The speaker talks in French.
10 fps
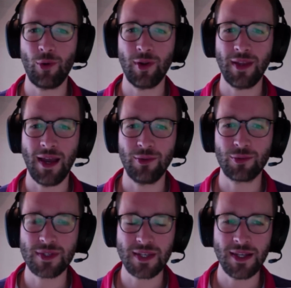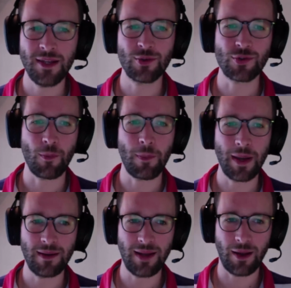qui ont été annoncées ne sont
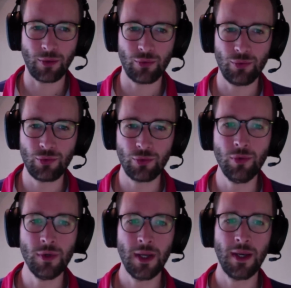pas claires du tout.